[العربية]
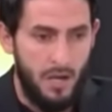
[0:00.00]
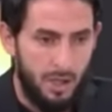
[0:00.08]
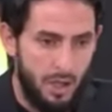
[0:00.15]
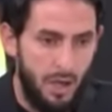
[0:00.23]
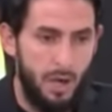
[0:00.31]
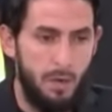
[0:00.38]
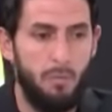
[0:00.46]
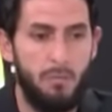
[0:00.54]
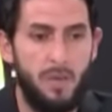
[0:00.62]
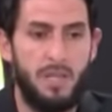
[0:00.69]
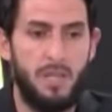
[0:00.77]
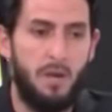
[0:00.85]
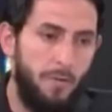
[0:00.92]
الأشياء
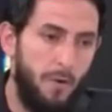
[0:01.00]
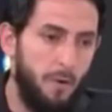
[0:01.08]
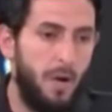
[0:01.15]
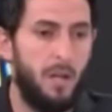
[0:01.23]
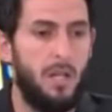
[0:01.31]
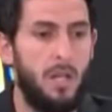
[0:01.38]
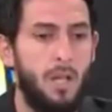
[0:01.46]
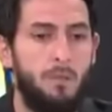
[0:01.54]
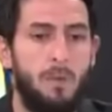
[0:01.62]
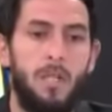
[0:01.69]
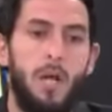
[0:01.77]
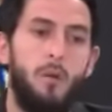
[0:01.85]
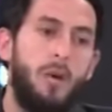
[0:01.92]
الممتازة فوق أرضية
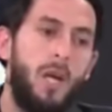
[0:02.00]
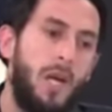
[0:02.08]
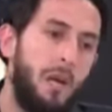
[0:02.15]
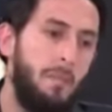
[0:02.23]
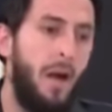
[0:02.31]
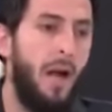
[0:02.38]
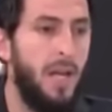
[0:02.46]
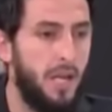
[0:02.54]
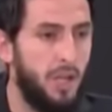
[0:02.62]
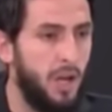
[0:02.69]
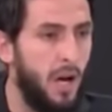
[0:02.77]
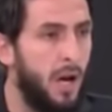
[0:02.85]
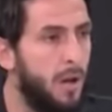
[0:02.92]
الميدان ويغيب
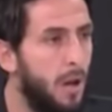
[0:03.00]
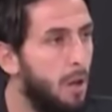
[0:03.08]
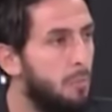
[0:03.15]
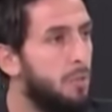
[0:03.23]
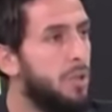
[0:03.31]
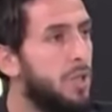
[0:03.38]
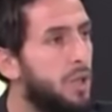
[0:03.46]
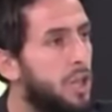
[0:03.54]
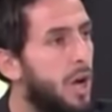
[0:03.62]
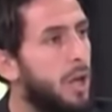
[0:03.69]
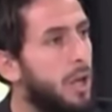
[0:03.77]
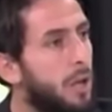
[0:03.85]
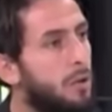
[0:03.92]
عليك شهر مدة
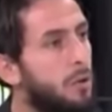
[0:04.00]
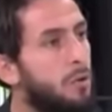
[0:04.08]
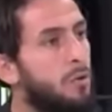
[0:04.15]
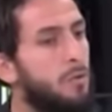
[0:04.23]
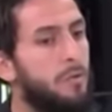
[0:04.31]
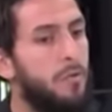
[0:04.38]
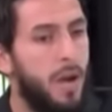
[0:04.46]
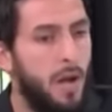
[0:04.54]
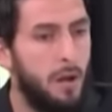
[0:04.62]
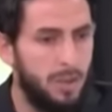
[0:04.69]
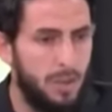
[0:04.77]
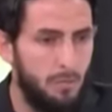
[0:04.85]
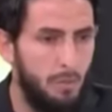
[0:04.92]
شهر يقدر يكون يكونوا فيها
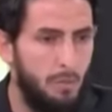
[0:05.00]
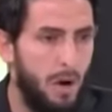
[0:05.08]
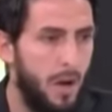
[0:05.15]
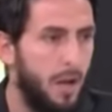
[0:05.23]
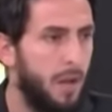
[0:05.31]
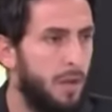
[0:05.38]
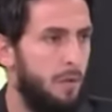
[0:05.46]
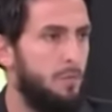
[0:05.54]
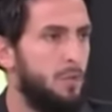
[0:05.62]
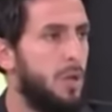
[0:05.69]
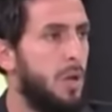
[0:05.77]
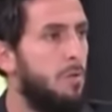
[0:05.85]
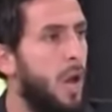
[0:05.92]
خمسة مباريات في
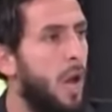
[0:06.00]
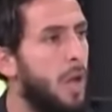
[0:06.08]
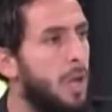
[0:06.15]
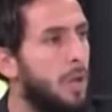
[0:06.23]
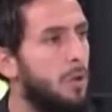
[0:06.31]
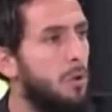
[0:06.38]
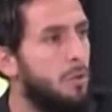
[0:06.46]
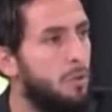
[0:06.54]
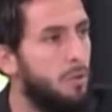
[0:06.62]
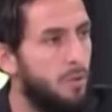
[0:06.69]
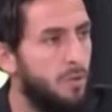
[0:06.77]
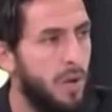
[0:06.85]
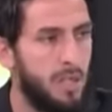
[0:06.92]
المستوى العالي يقدر
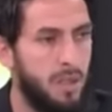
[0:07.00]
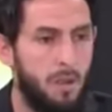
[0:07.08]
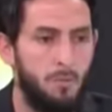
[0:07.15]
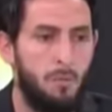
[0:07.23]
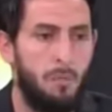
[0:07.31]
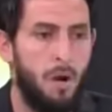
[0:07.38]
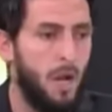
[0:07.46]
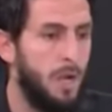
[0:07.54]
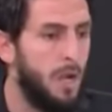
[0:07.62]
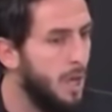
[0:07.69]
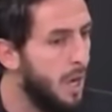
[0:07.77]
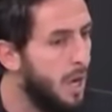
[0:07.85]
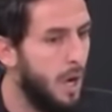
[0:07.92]
يكونوا فيها ست
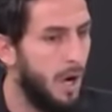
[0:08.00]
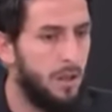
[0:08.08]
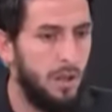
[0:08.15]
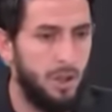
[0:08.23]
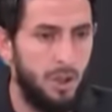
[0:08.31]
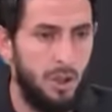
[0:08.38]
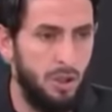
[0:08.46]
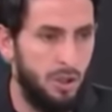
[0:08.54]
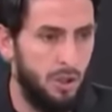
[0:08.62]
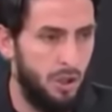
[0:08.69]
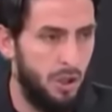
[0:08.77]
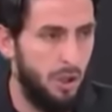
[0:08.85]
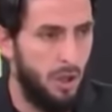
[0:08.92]
مباريات هذا شيء
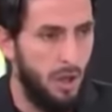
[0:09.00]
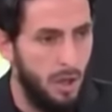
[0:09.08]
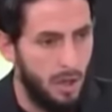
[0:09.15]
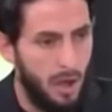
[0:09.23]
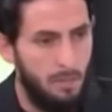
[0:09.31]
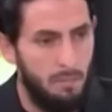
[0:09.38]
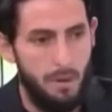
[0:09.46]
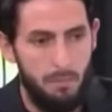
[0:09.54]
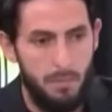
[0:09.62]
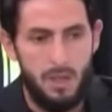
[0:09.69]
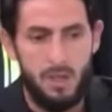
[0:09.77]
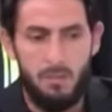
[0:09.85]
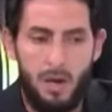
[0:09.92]
جد كبير
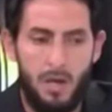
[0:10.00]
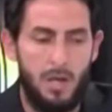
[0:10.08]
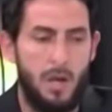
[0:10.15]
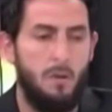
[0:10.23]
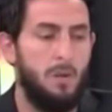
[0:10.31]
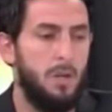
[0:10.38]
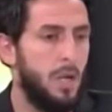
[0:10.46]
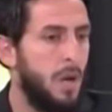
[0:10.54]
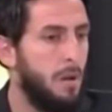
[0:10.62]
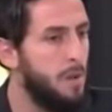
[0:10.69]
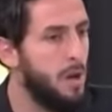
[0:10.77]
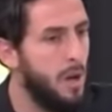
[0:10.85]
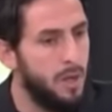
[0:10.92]
بالنسبة للنوادي
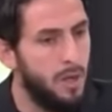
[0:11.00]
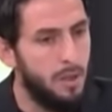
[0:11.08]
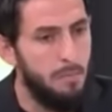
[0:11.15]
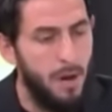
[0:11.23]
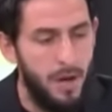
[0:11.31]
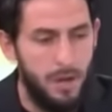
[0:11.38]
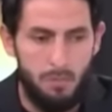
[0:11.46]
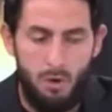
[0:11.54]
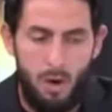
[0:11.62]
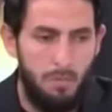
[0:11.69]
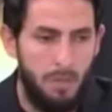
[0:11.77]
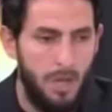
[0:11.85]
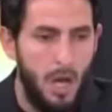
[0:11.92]
الكبيرة رياض محرز
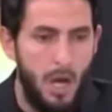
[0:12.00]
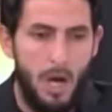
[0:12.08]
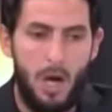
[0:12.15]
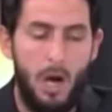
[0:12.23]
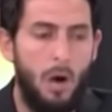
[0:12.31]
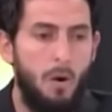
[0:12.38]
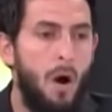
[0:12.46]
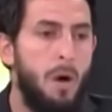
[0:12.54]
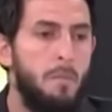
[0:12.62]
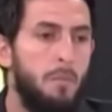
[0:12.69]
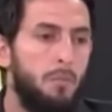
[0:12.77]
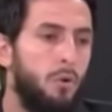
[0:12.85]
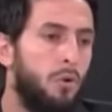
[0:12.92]
محمد راه
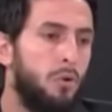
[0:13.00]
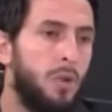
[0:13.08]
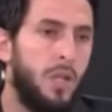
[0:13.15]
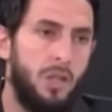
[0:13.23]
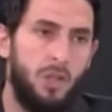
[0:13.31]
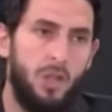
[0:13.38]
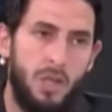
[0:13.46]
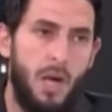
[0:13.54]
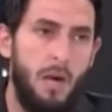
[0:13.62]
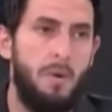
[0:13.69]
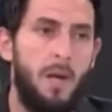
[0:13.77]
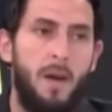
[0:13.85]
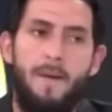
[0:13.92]
أمام ضغوطات جد
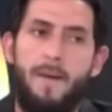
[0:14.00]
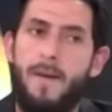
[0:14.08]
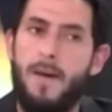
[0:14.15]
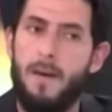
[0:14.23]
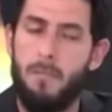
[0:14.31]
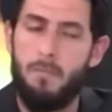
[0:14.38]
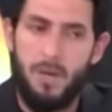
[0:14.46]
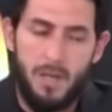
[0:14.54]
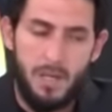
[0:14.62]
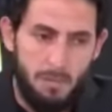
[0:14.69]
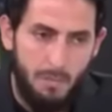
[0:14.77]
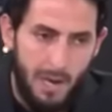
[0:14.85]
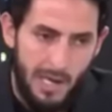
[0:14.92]
كبيرة
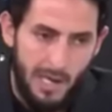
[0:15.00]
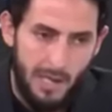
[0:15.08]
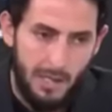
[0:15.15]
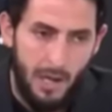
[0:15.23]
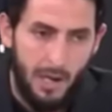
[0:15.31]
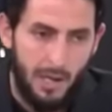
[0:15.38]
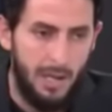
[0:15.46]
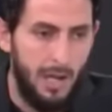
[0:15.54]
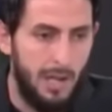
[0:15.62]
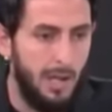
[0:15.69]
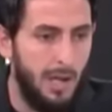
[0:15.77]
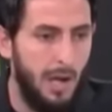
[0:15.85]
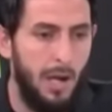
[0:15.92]
بالنسبة نعم. لإدارة
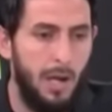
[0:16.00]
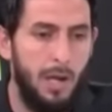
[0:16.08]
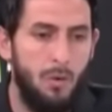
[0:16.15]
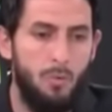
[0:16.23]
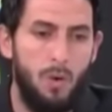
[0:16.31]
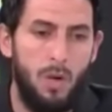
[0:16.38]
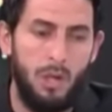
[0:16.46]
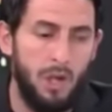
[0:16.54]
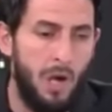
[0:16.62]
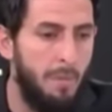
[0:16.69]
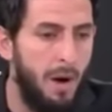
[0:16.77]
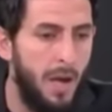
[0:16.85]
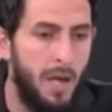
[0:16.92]
نادي الأهلي
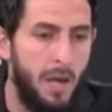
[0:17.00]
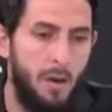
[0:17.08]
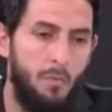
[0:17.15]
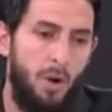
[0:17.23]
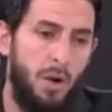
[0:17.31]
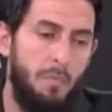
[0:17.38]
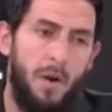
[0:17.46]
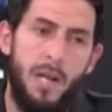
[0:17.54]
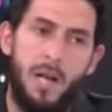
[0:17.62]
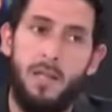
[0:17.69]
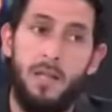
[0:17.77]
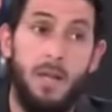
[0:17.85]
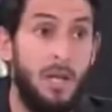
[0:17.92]
والجماهير المحبة
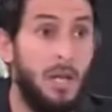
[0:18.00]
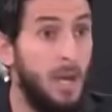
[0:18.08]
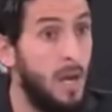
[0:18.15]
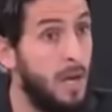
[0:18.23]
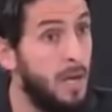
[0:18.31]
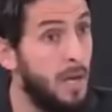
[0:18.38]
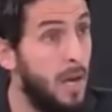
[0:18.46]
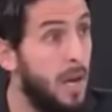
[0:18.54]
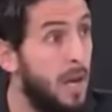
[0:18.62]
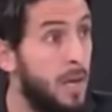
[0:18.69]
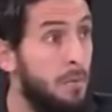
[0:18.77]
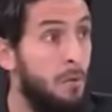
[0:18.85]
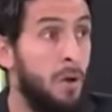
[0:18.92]
لهذا النادي لأن
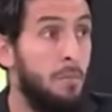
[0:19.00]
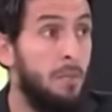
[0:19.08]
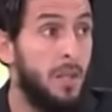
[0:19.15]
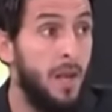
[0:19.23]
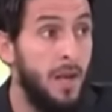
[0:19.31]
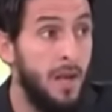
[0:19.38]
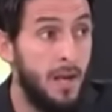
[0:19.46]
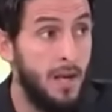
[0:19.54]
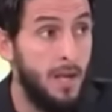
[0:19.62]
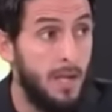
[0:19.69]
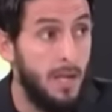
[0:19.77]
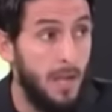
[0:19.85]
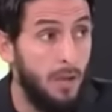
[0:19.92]
الأهلي محمد
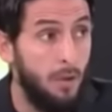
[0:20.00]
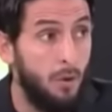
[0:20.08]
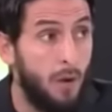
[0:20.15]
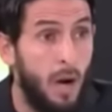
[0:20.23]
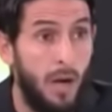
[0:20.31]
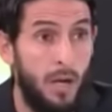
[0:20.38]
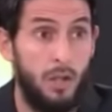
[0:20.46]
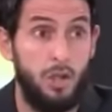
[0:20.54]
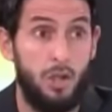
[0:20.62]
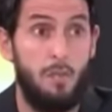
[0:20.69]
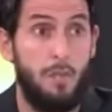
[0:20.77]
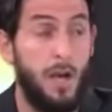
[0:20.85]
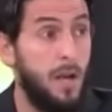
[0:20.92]
نادي عنده قاعدة
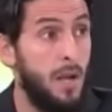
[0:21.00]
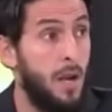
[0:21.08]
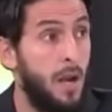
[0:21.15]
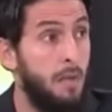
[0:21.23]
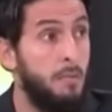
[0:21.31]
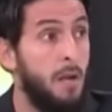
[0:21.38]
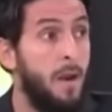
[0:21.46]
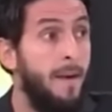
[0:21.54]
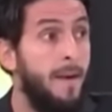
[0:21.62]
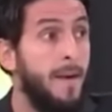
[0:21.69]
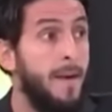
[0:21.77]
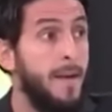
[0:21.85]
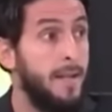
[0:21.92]
جماهيرية كبيرة
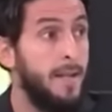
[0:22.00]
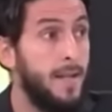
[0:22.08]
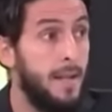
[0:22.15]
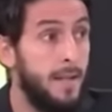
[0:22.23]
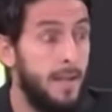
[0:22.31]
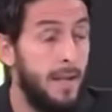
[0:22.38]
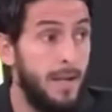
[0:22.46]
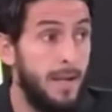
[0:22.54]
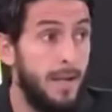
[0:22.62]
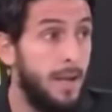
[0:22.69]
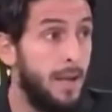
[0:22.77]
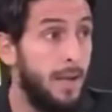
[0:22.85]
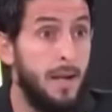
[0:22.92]
نادي
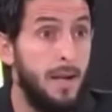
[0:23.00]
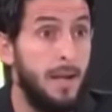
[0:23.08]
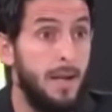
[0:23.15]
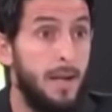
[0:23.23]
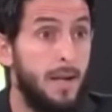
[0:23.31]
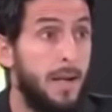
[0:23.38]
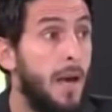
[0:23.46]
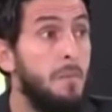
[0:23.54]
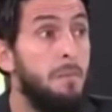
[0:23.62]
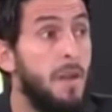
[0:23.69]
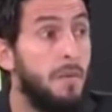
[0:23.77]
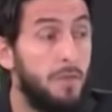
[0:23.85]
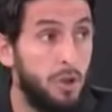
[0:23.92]
اللي
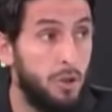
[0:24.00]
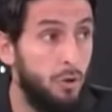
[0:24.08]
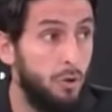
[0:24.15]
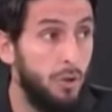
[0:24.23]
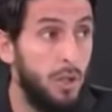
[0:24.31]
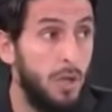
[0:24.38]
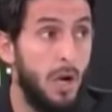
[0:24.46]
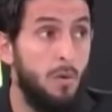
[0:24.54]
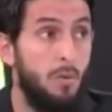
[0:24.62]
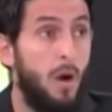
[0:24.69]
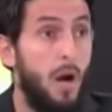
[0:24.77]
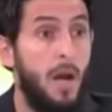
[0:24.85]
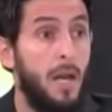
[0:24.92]
كبير في السعوديه
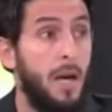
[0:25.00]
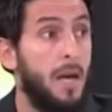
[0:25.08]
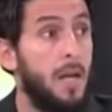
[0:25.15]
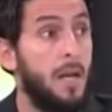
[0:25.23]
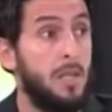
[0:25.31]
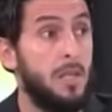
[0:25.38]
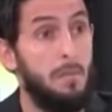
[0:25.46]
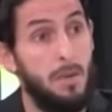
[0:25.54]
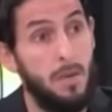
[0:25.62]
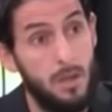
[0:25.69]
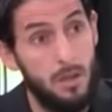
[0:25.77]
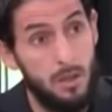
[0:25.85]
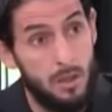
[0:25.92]
وعلى غرار
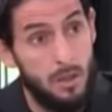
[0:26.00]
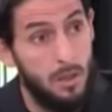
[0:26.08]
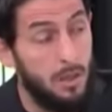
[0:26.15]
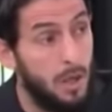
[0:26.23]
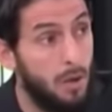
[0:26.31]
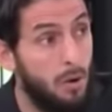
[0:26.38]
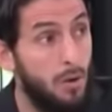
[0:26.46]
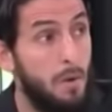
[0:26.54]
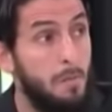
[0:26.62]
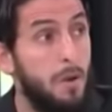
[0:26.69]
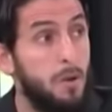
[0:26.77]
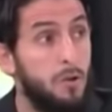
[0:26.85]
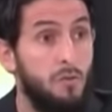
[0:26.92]
زمن نذكره
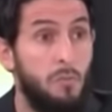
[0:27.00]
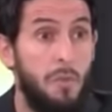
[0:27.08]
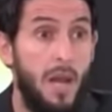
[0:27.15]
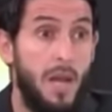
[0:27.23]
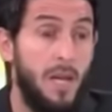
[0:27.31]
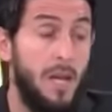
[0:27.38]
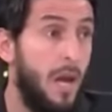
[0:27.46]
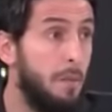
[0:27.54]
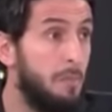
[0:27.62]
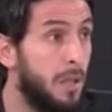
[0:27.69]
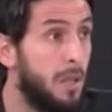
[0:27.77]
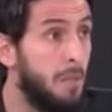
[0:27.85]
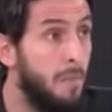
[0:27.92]
لما يوسف بلايلي
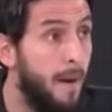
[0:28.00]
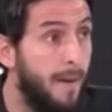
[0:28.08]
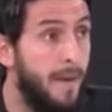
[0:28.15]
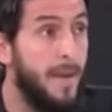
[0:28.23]
لعب تما